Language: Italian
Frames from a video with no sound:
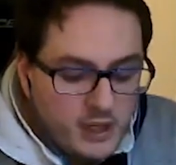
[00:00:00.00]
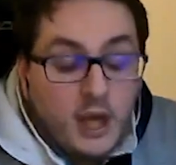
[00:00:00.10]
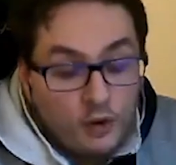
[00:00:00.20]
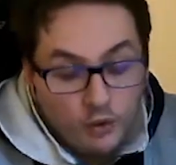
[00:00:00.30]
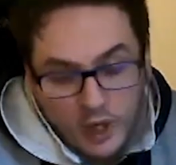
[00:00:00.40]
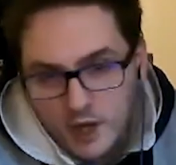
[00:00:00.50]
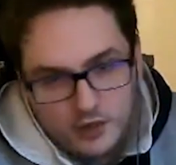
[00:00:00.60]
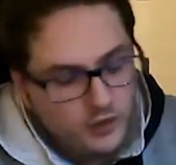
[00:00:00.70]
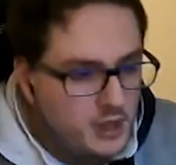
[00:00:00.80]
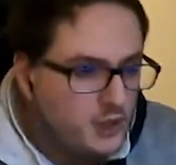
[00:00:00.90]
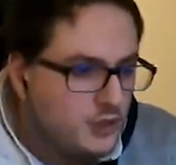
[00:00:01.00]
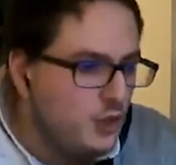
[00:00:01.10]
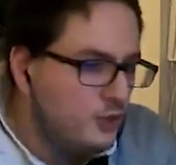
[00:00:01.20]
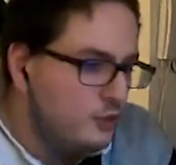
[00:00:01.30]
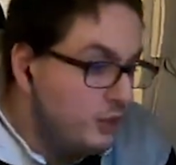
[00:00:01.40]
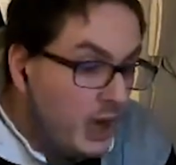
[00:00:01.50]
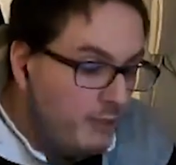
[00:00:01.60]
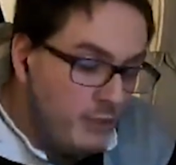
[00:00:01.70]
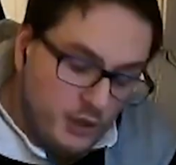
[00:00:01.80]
dal coraggio del solito Tutab,